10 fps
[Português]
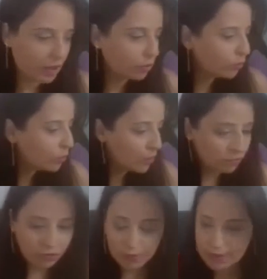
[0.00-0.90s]
Eu
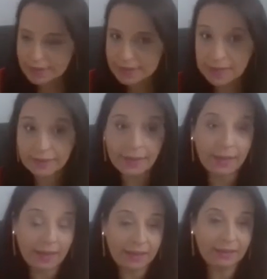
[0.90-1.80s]
nunca fui organizada
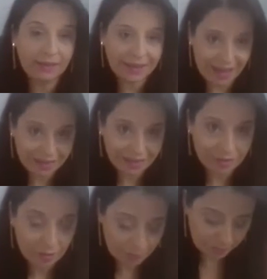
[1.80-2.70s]
em nada.